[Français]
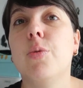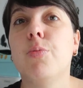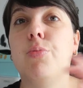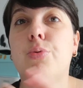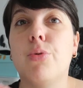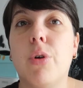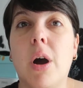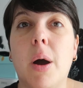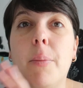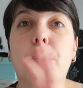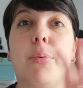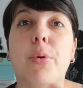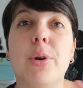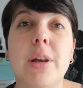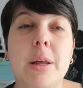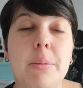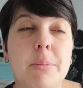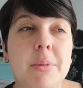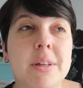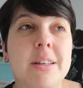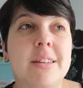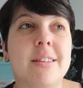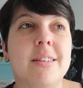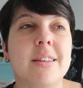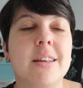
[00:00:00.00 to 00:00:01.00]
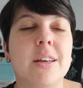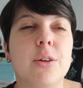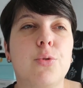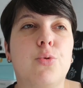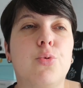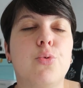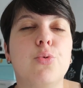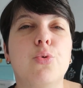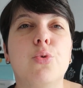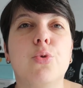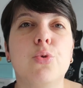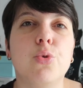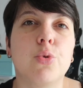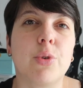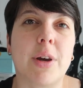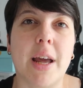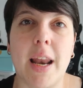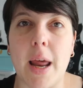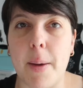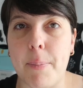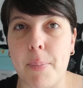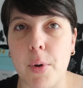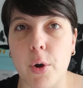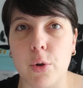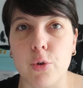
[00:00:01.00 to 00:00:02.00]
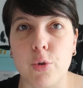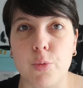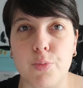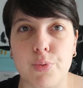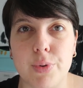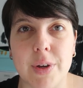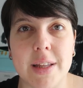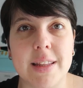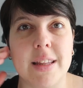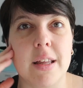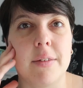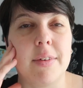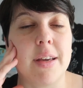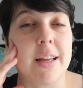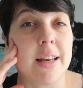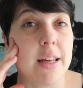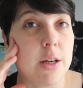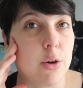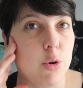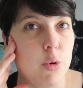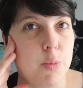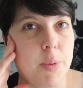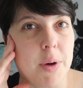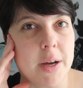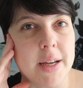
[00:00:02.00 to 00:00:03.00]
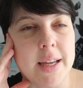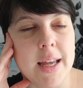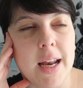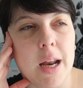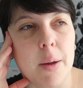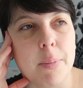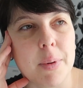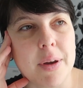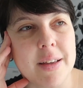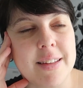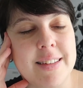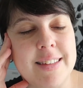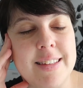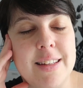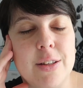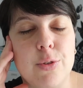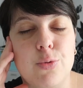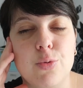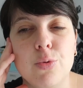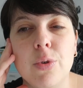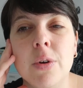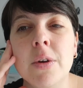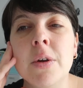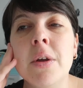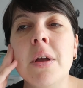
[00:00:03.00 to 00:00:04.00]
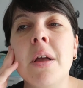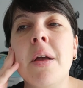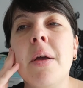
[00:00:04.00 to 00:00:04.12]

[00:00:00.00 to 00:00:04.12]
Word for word: pour un peu les mixer et tout, donc elle a peur de pu être avec les copains qu'elle apprécie et tout.